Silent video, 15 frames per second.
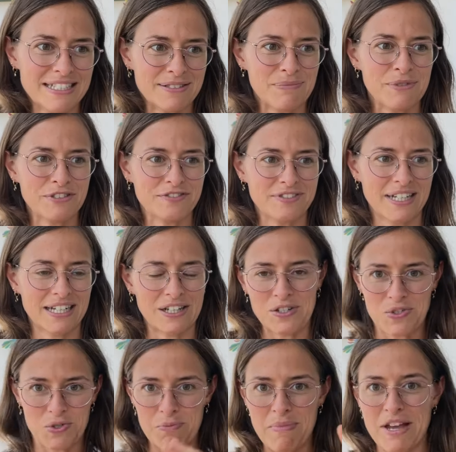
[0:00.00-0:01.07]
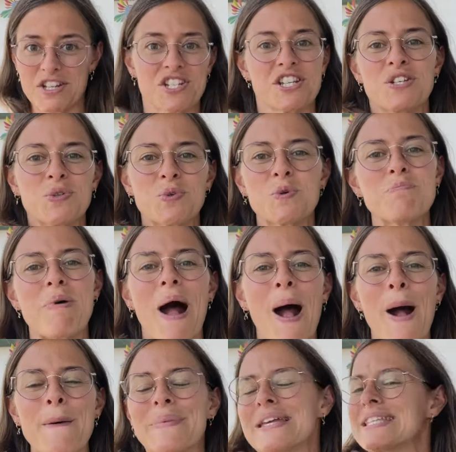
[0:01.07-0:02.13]
me faire submerger du coup
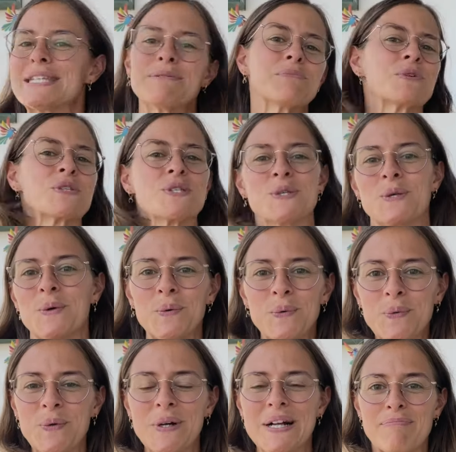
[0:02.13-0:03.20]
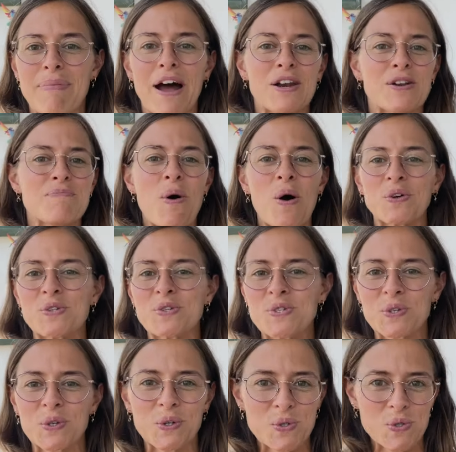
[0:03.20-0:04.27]
par mes émotions, par le manque de
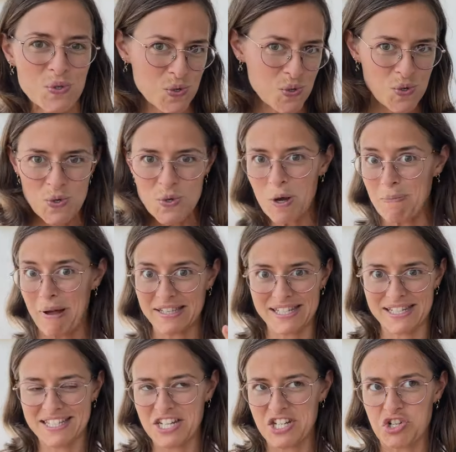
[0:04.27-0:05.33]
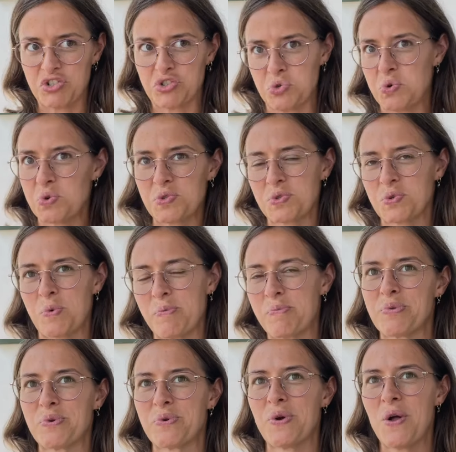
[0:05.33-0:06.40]
structure, par certaines choses qu'on
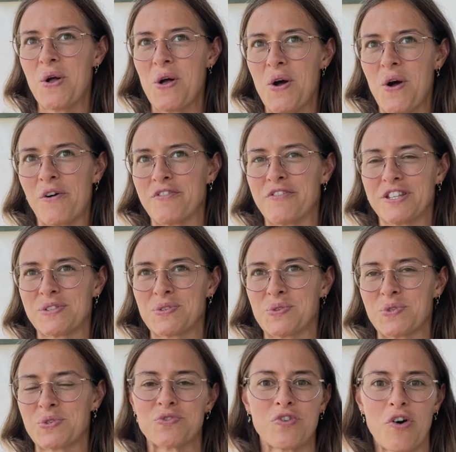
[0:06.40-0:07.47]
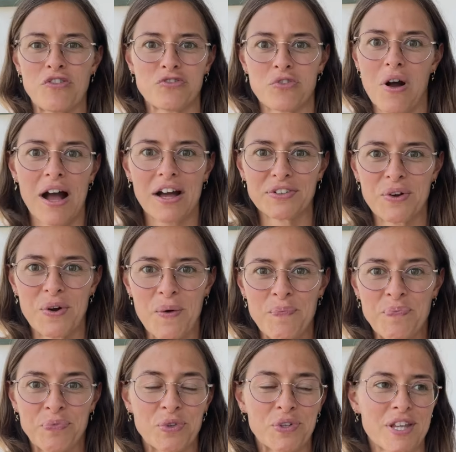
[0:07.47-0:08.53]
peut en fait euh, souvent voir dans
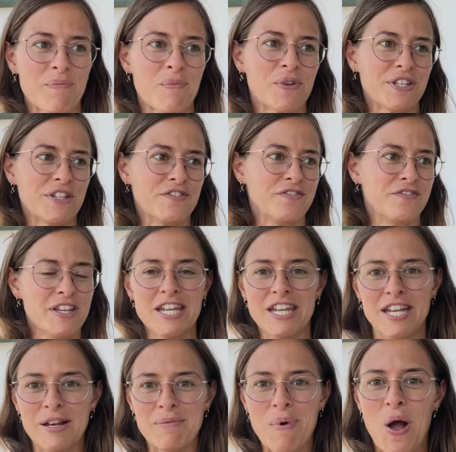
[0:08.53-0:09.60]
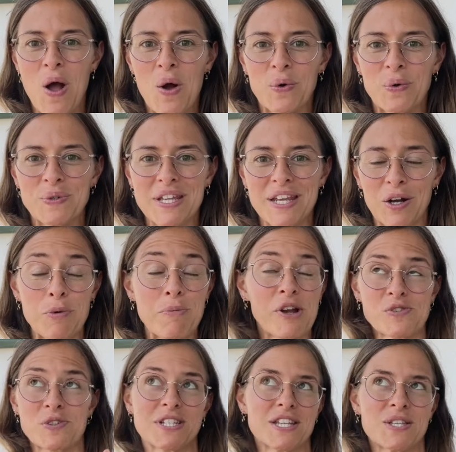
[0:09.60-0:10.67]
notamment des films ou des
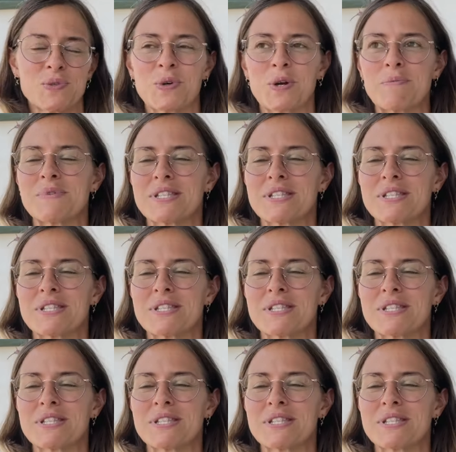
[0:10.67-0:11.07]
représentations comme